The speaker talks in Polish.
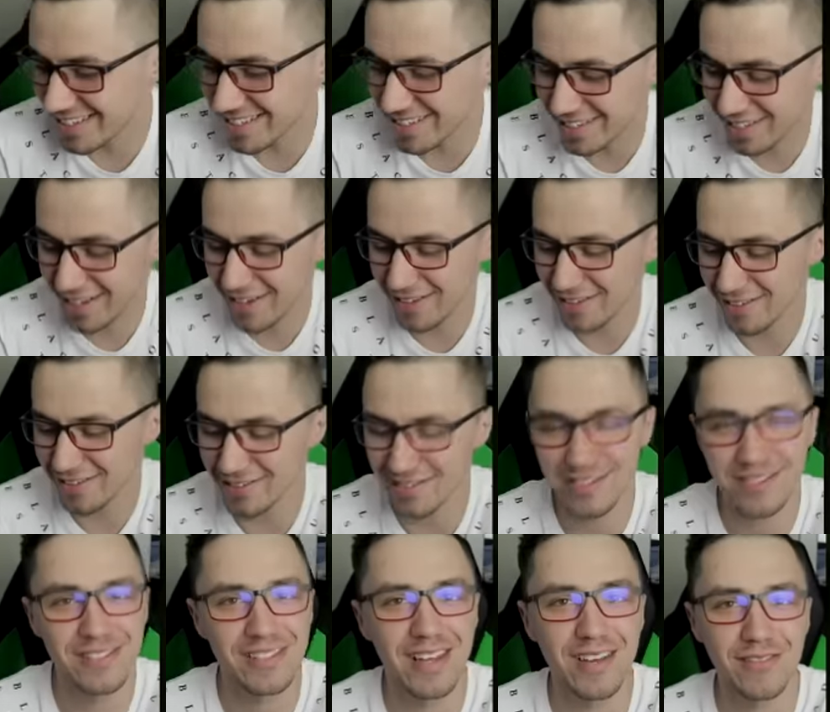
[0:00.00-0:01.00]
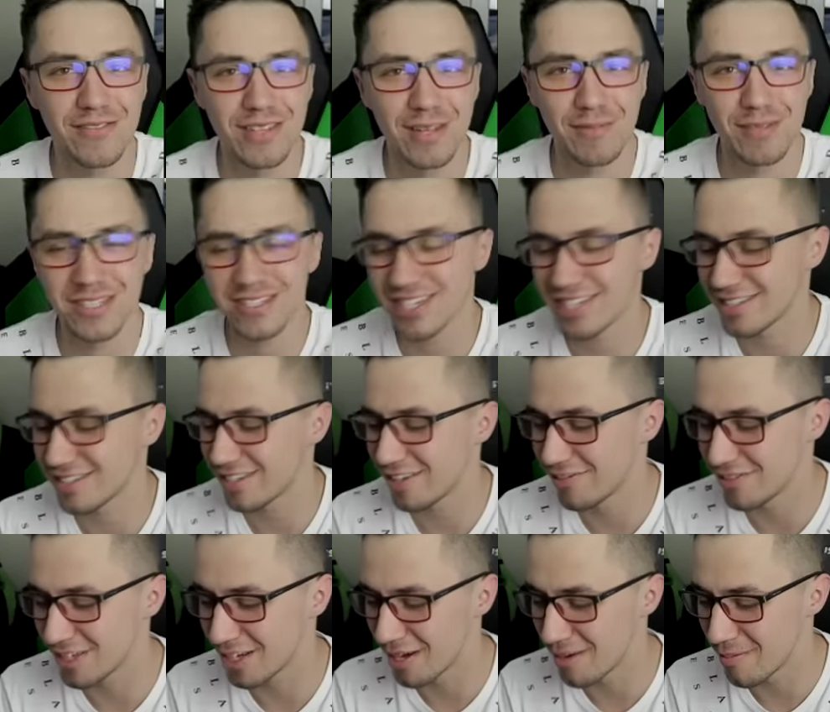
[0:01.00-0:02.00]
rzeczy to ja nawet w tamtej części
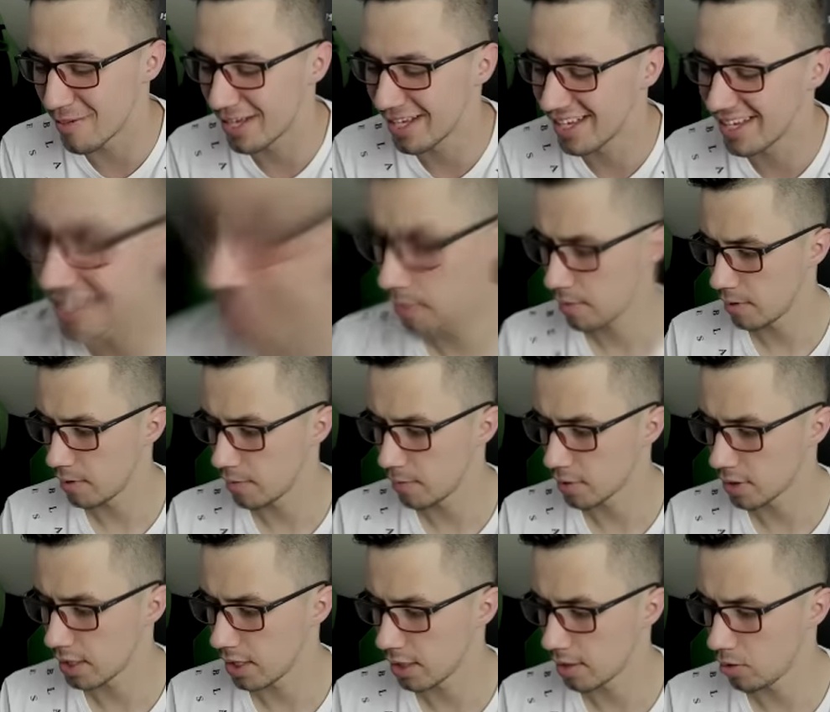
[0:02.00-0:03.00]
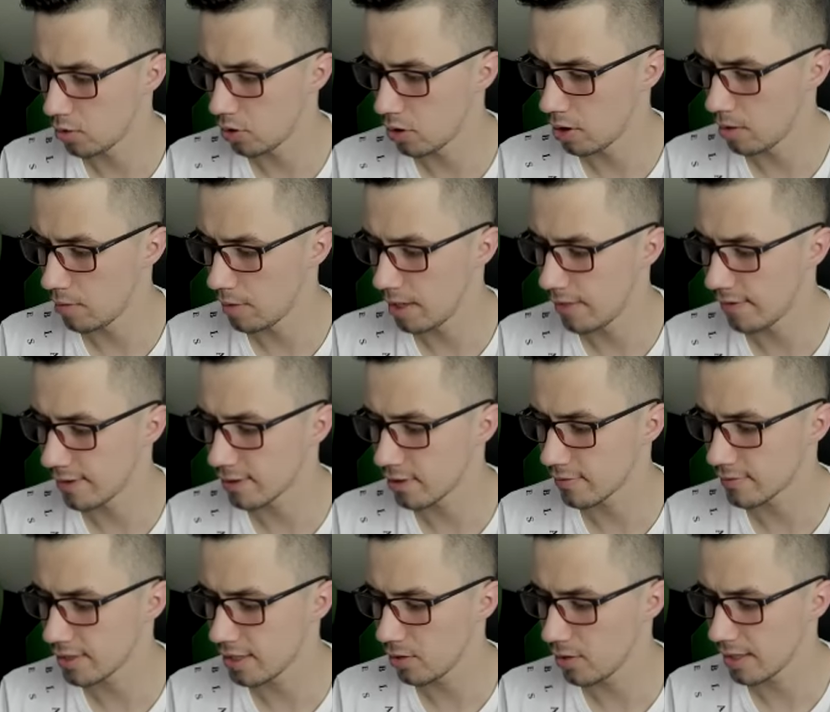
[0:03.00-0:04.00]
nie widziałem. Podanie górą,
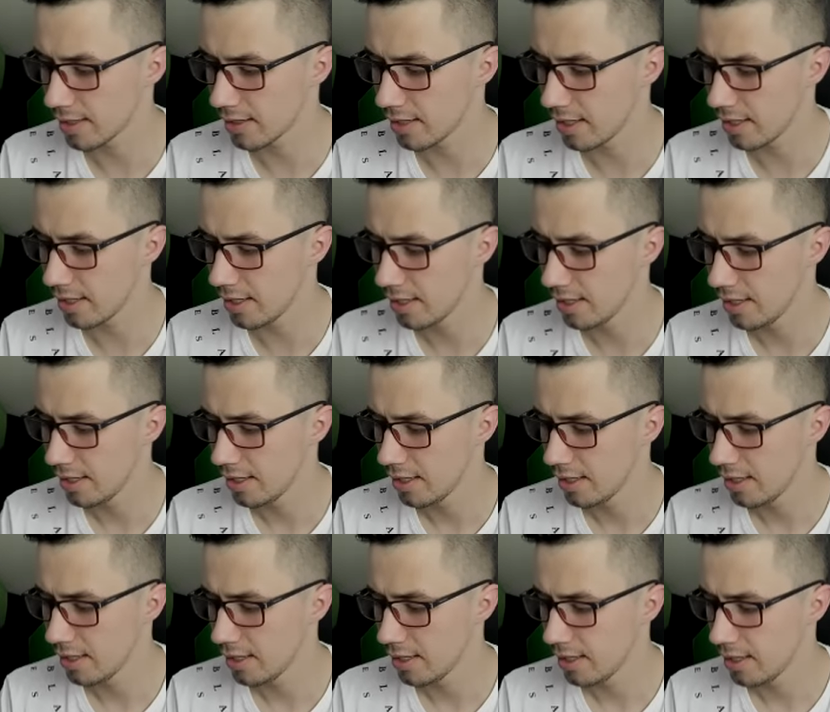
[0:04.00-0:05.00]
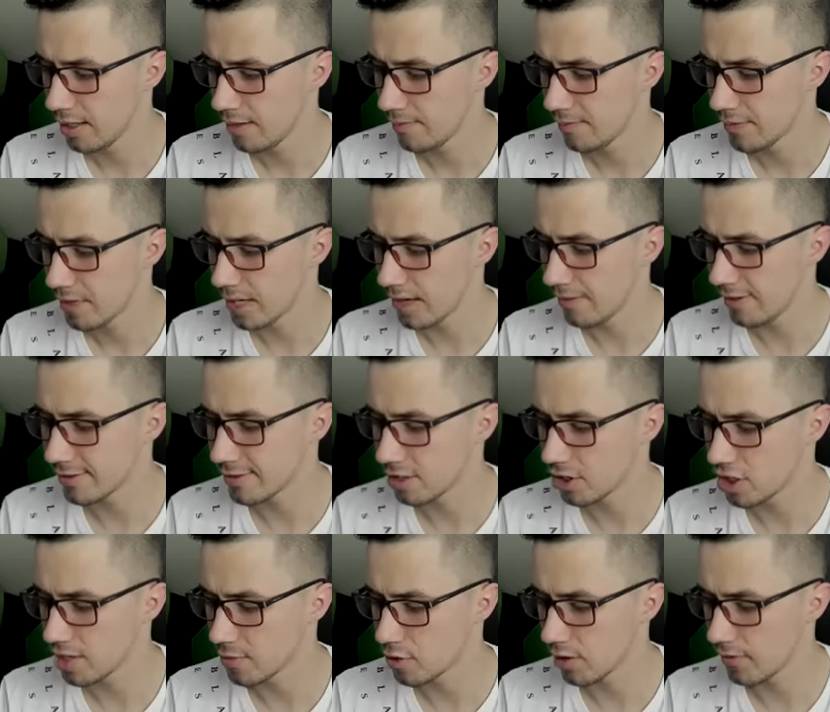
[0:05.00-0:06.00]
Lewandowski ładnie. Dawaj,
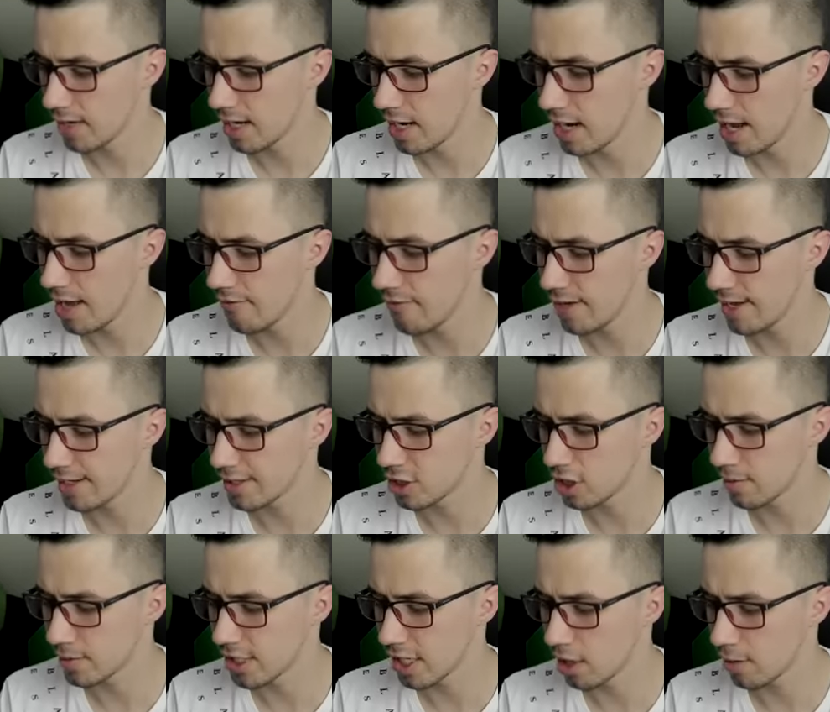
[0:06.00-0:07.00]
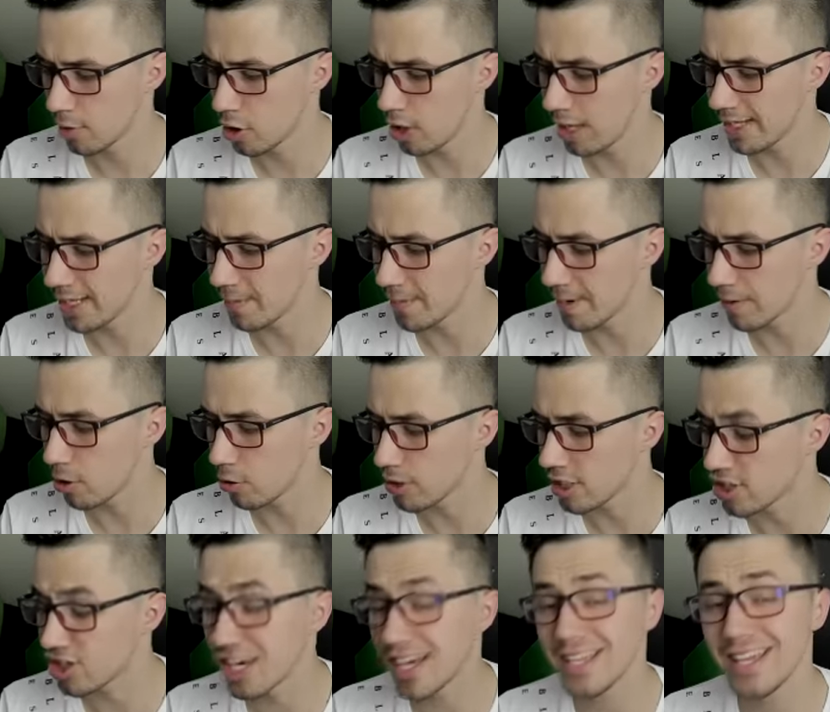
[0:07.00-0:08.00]
jesteś szybszy o wiele. Lewy, czy to będzie jego kolejna bramka?
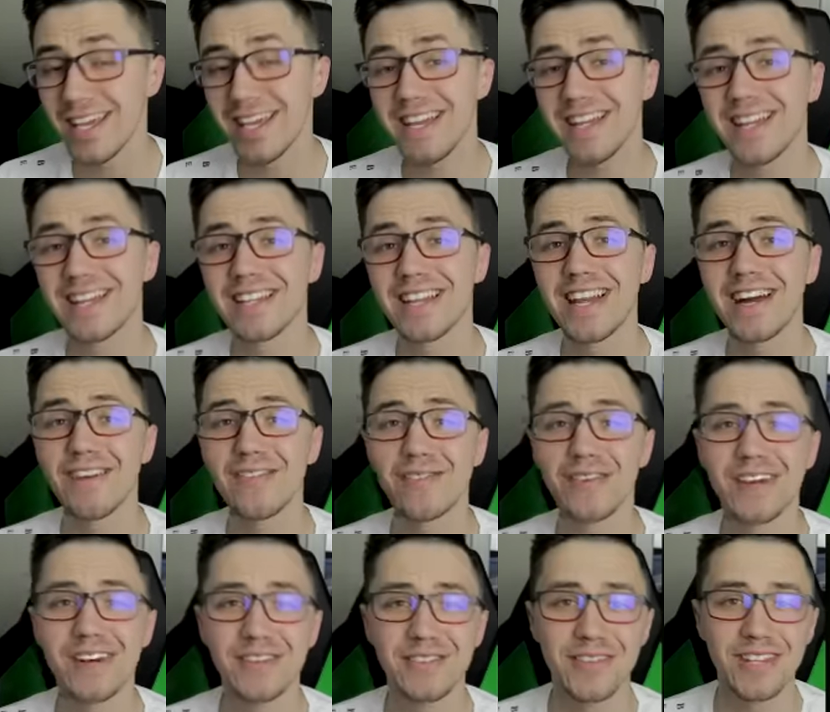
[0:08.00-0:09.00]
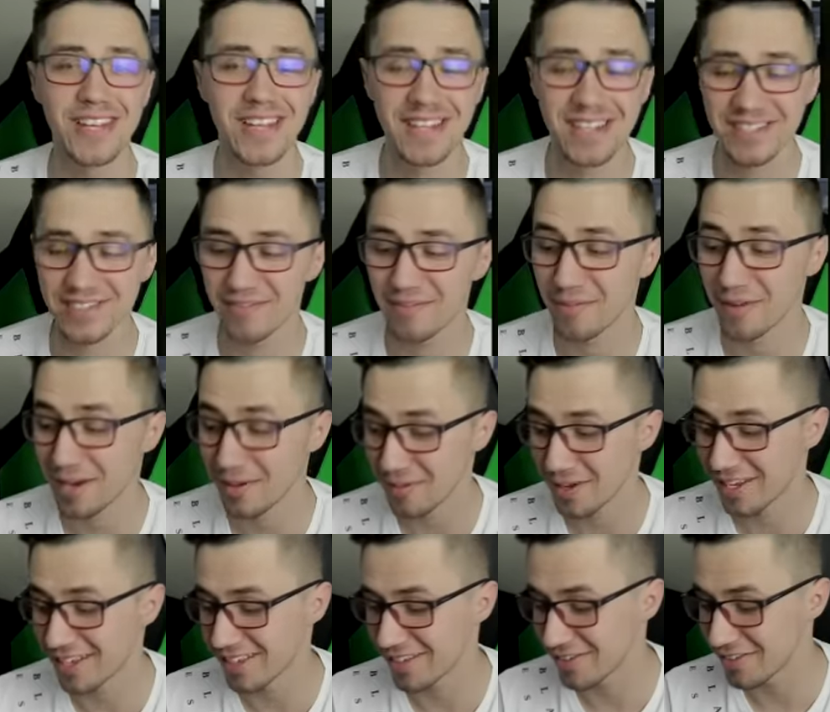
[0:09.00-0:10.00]
Uderzenie i nie trafia teraz w
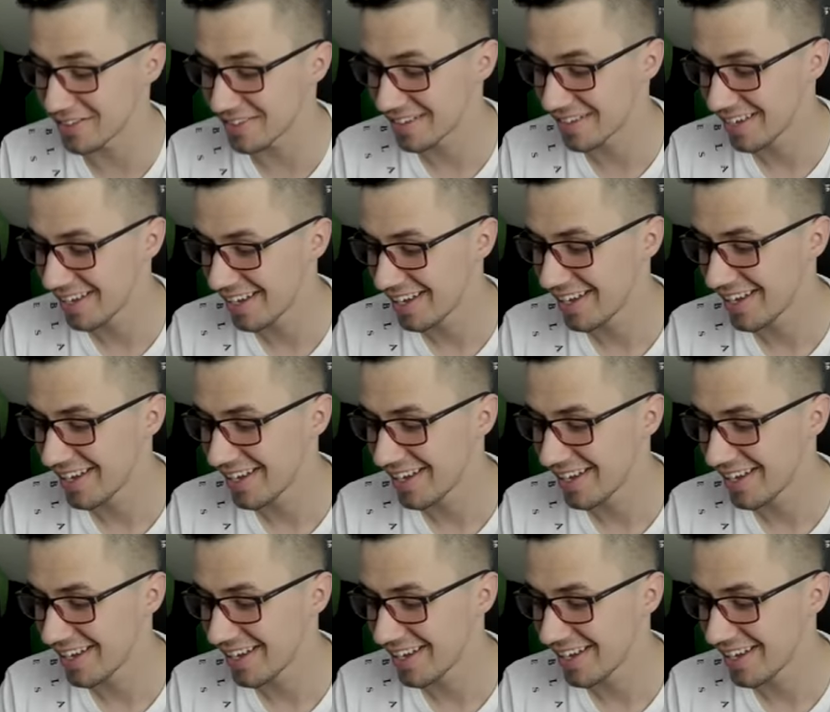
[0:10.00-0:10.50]
bramkę nawet.